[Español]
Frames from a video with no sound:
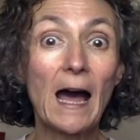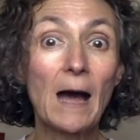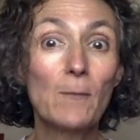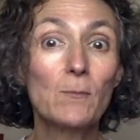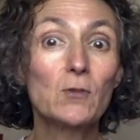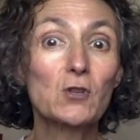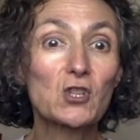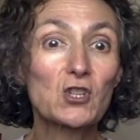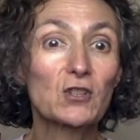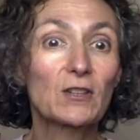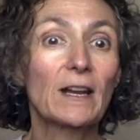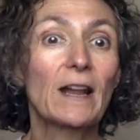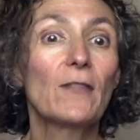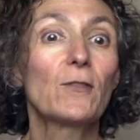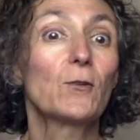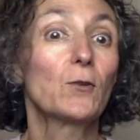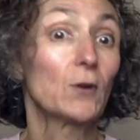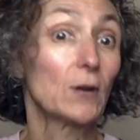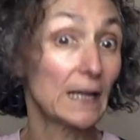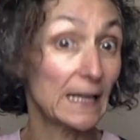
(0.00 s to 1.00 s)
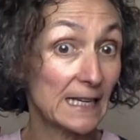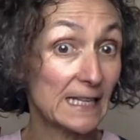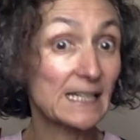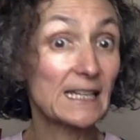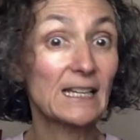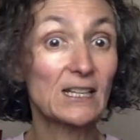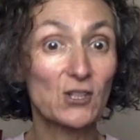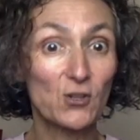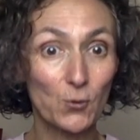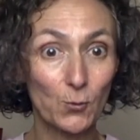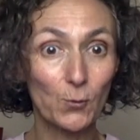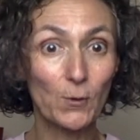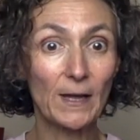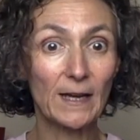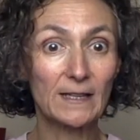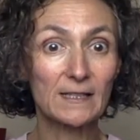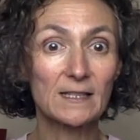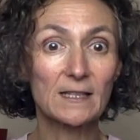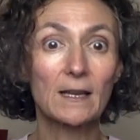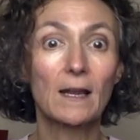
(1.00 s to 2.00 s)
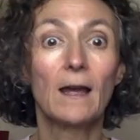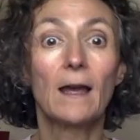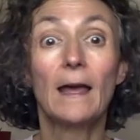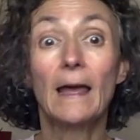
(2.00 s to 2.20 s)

ha mostrado esas dudas,